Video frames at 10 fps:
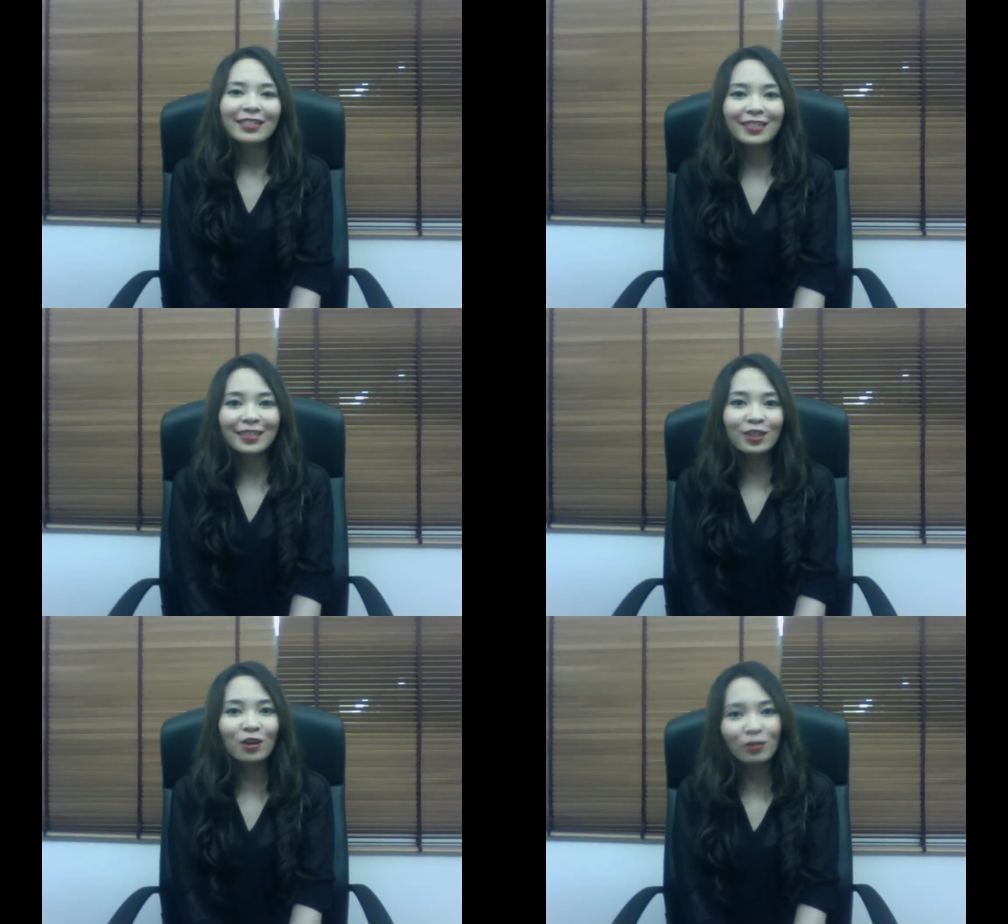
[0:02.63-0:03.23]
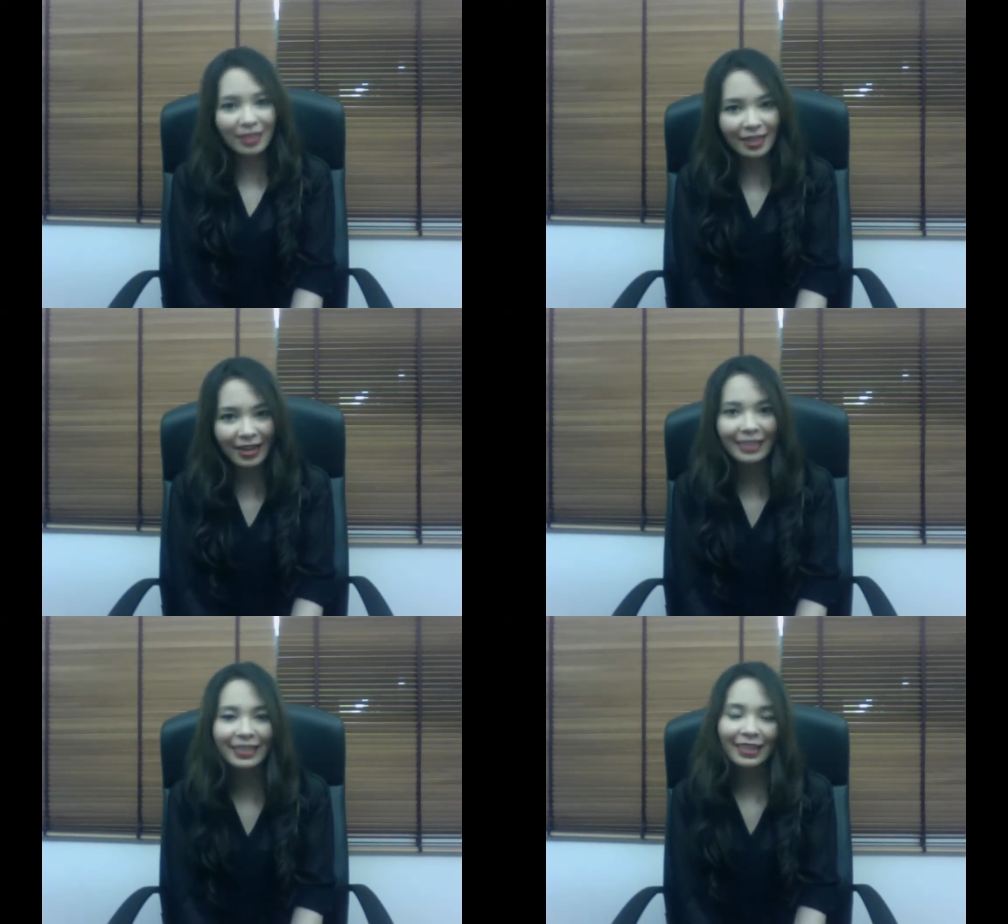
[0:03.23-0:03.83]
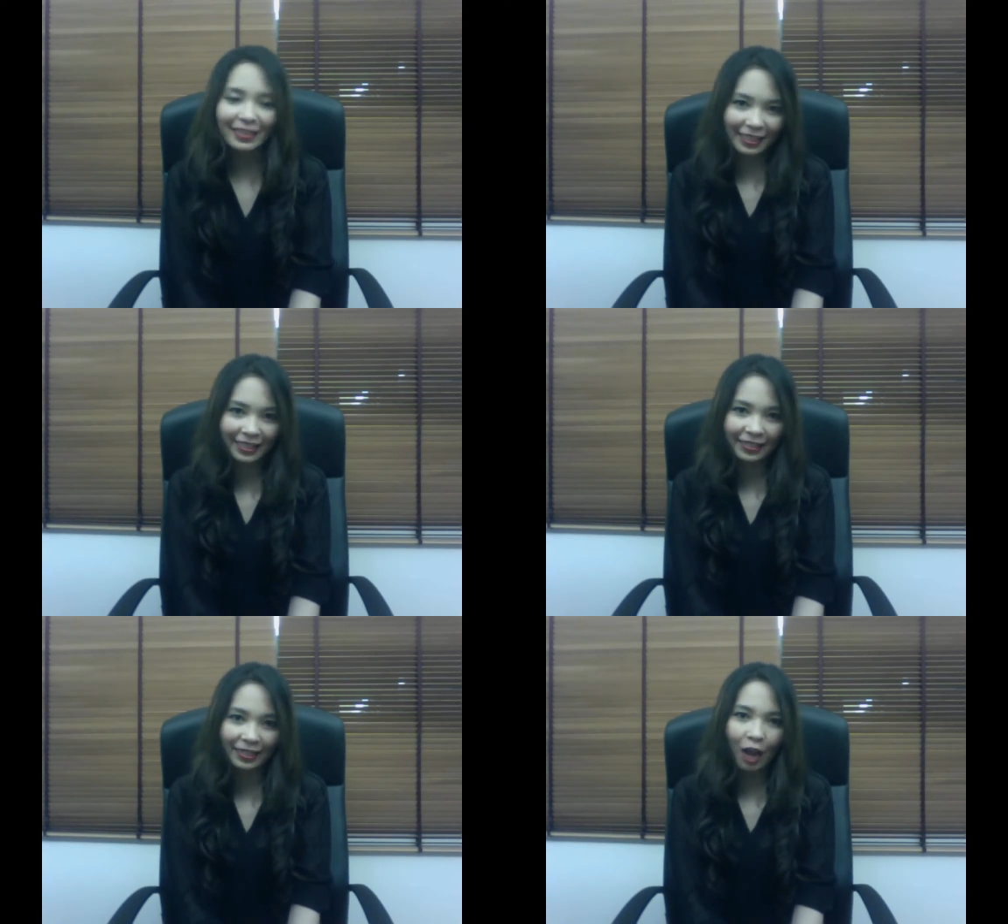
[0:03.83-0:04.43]
ซื้อ Seoul Secret จาก C
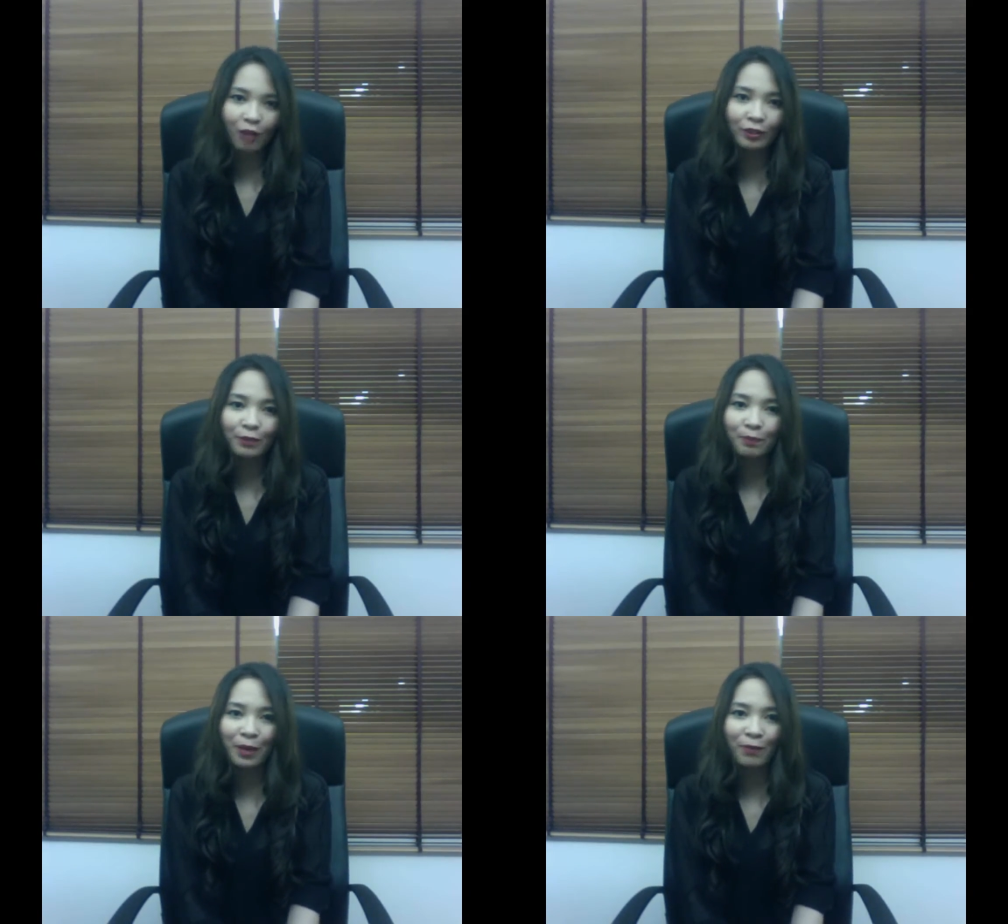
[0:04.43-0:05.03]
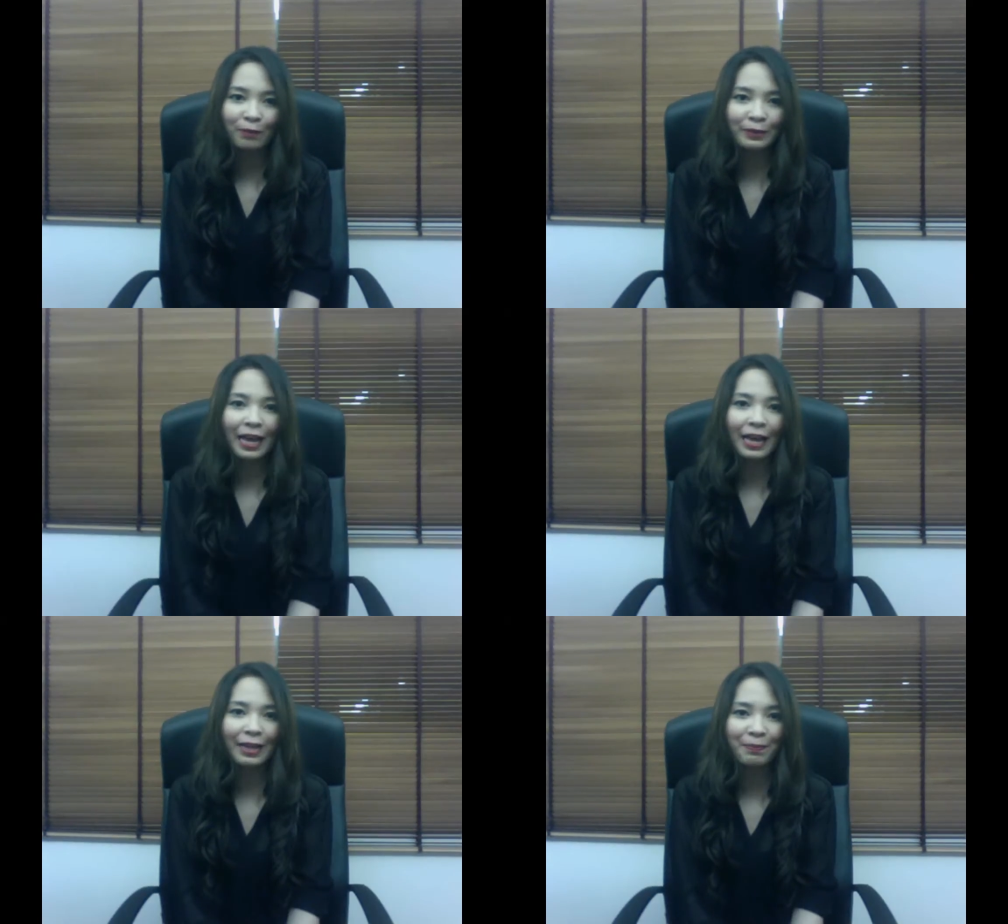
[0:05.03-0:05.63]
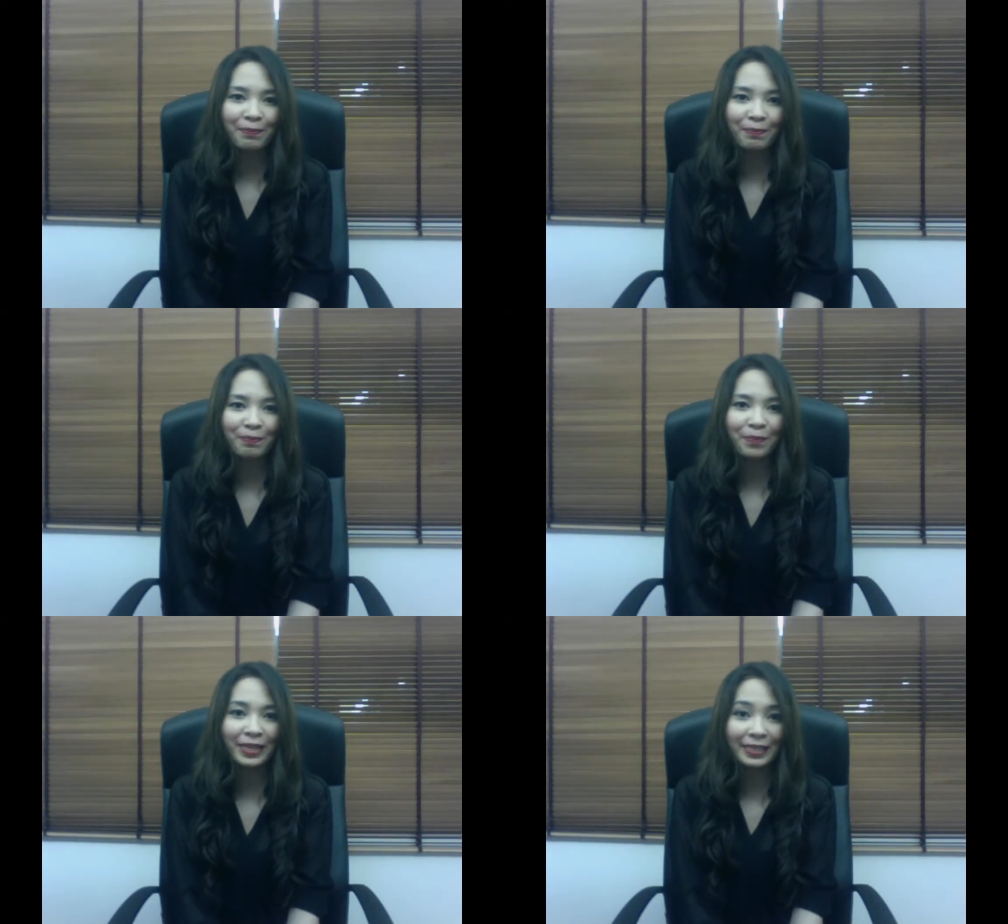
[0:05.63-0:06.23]
Discount ซึ่งเป็นเว็บไซต์
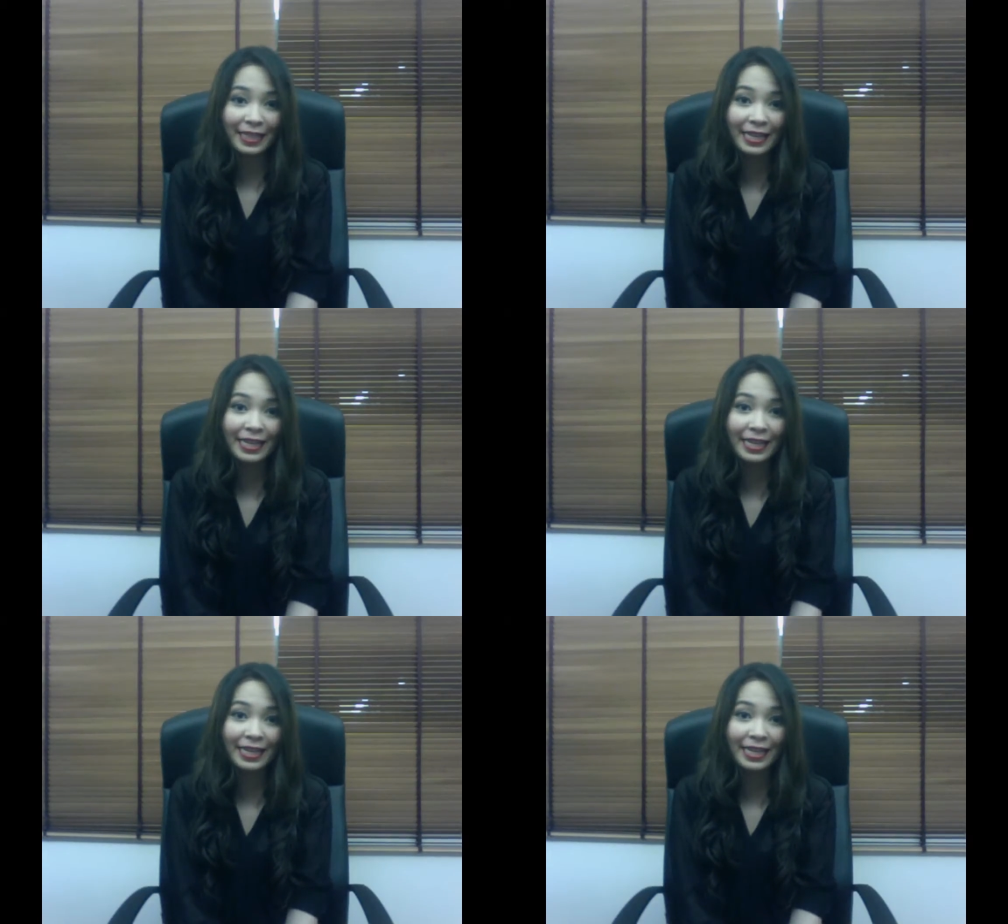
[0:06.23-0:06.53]
Big C